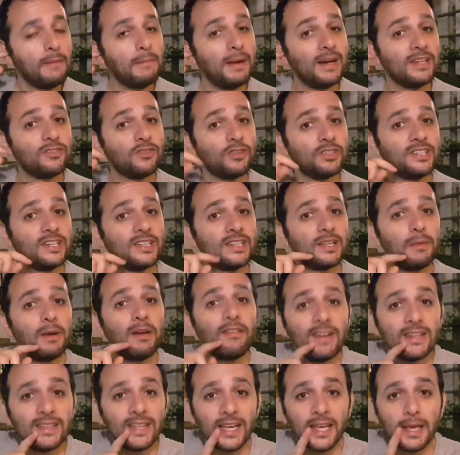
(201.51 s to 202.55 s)
mas você
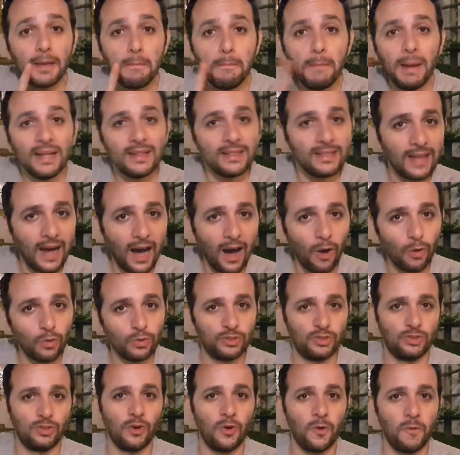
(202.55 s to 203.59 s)
também vai ter que mandar o
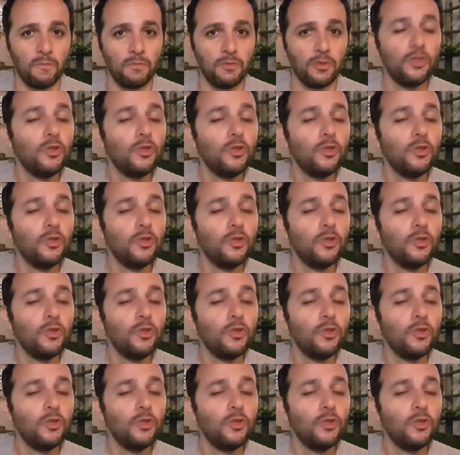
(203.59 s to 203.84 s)
som.